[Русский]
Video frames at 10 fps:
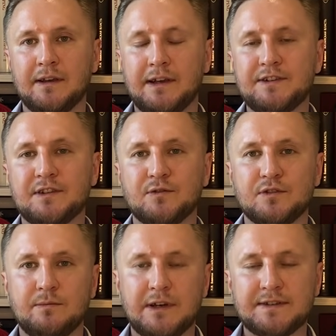Конечно,
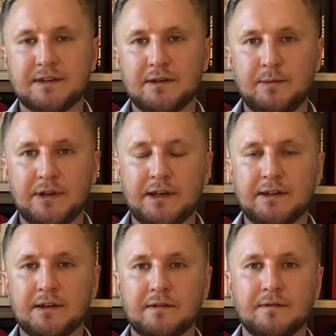уже масса
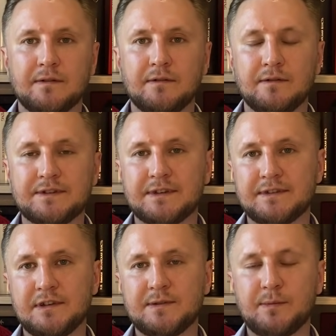комментаторов
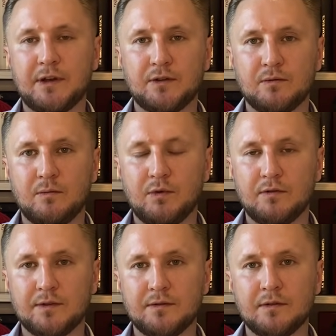высказались по этому
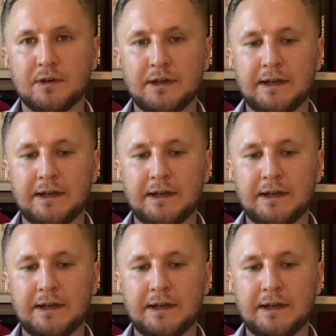поводу